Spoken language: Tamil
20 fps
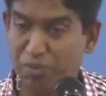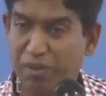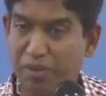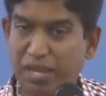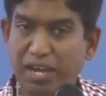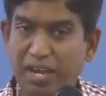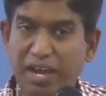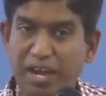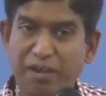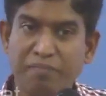
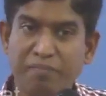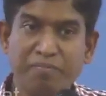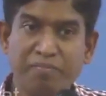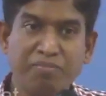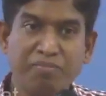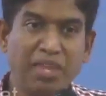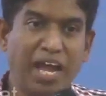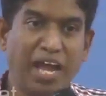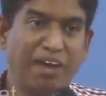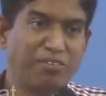ஜெபிக்கிறான்
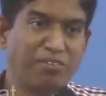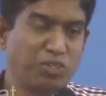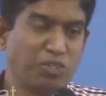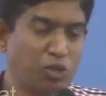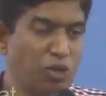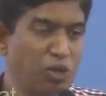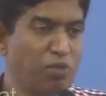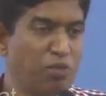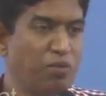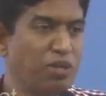
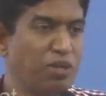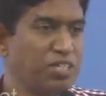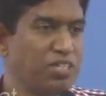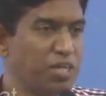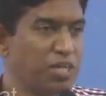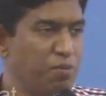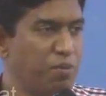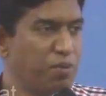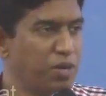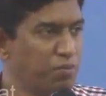அவன் சொல்லும்
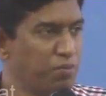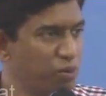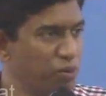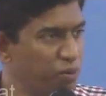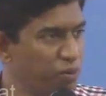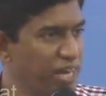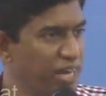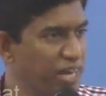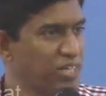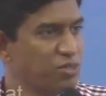பொழுது ஜபம்
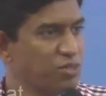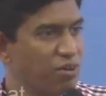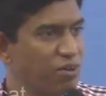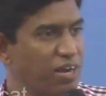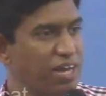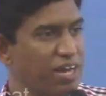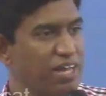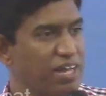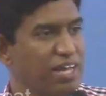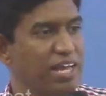பண்ணும்போது கூட என்ன
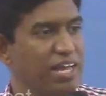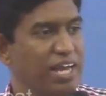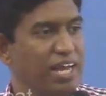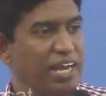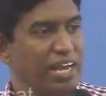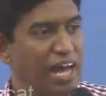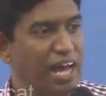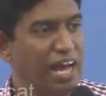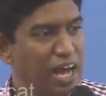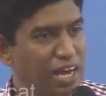சொல்கிறான்
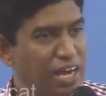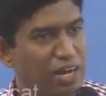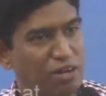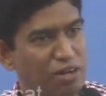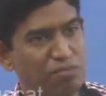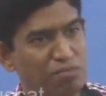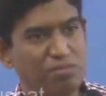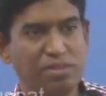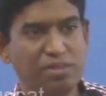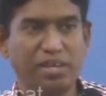
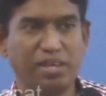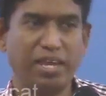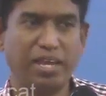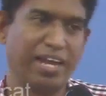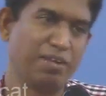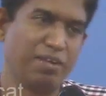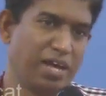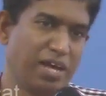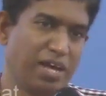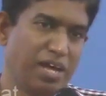நாங்களும்
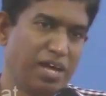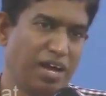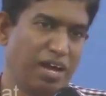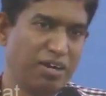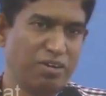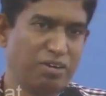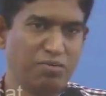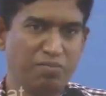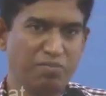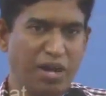எங்கள்
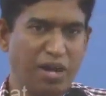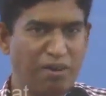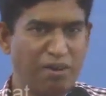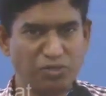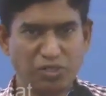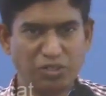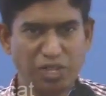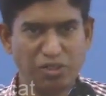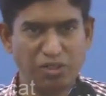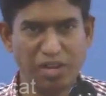பிதாக்களும்
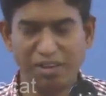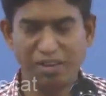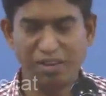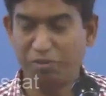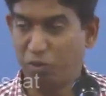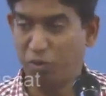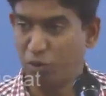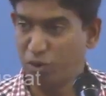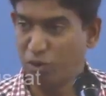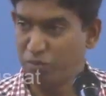பாவம் செய்தோம்
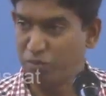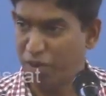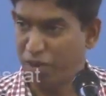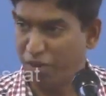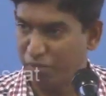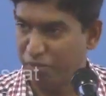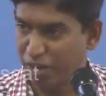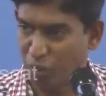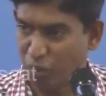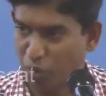அவன் ஒரு
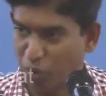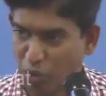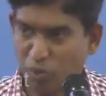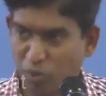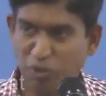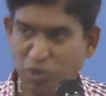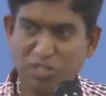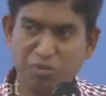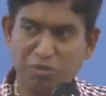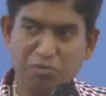அவன் மேலே ஒரு
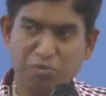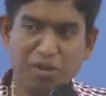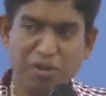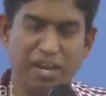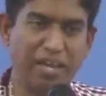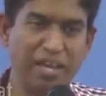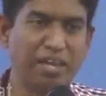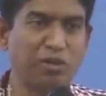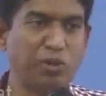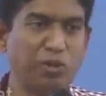குற்றமும்
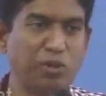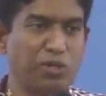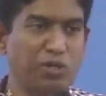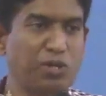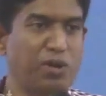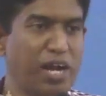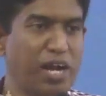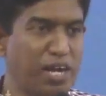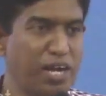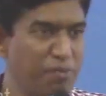இல்லை
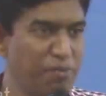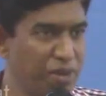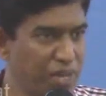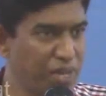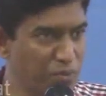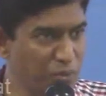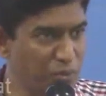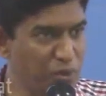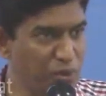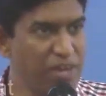குற்றம்
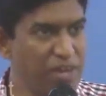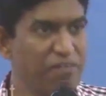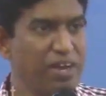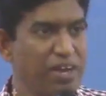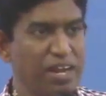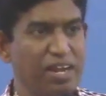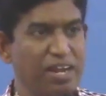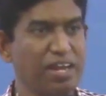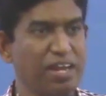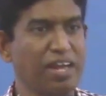கண்டுபிடிக்க
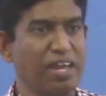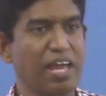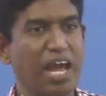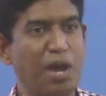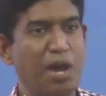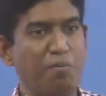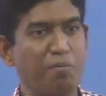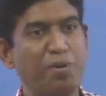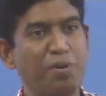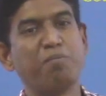முடியவே இல்லை
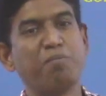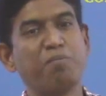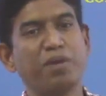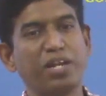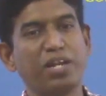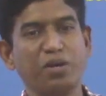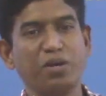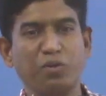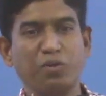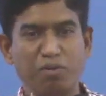
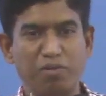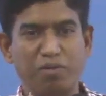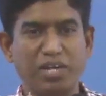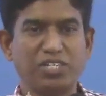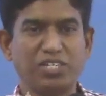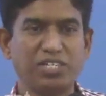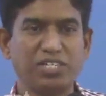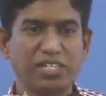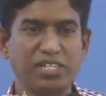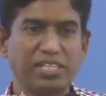அப்படிப்பட்ட ஒரு
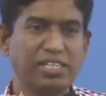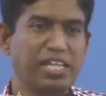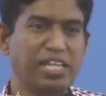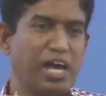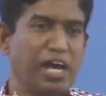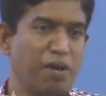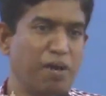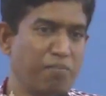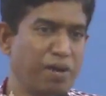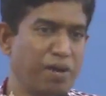மனுஷன்
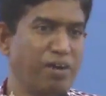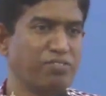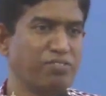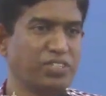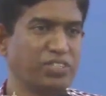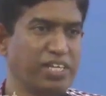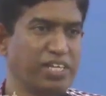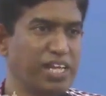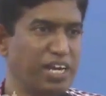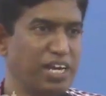நாம்
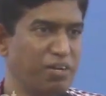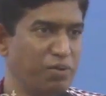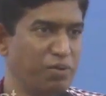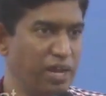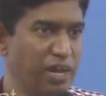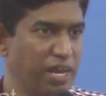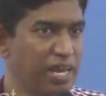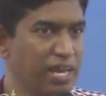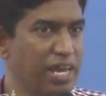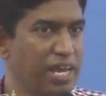பாவம்
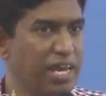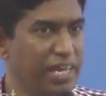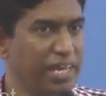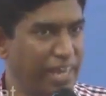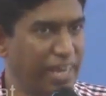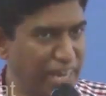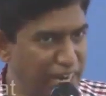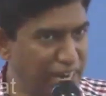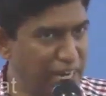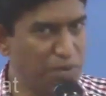செய்தாண்டவரே
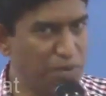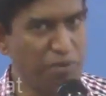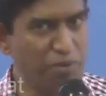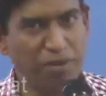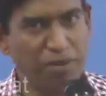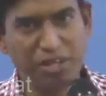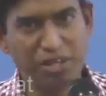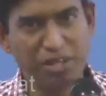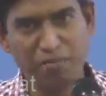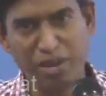எங்கள்
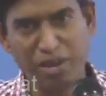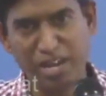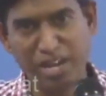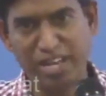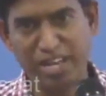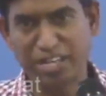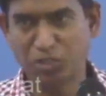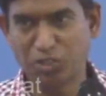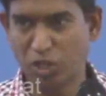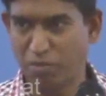பாவத்தை
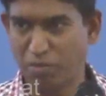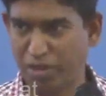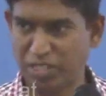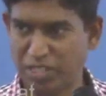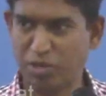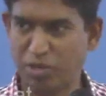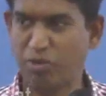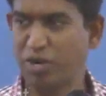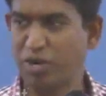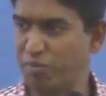மன்னிங்கன்னு சொல்லி
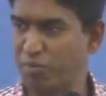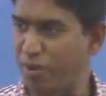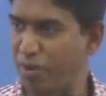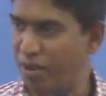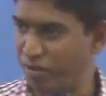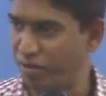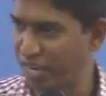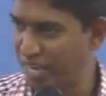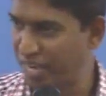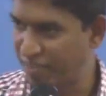மற்றவருடைய
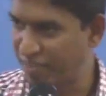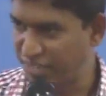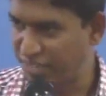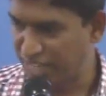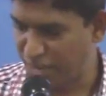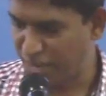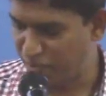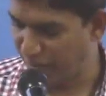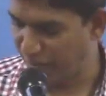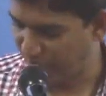பாவங்களை
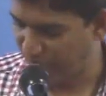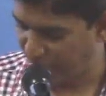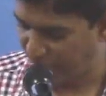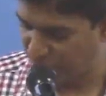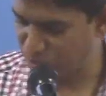அவன் தன்மையில்